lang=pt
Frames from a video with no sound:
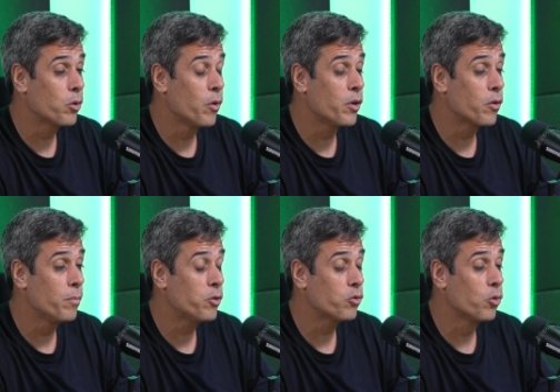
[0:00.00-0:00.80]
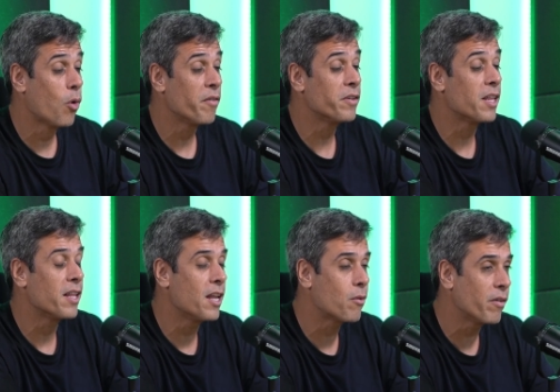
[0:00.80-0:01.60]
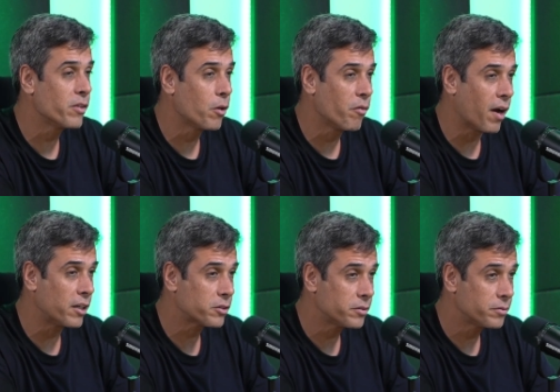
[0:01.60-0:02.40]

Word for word: o Eurico misturou a vida dele com a vida do Vasco.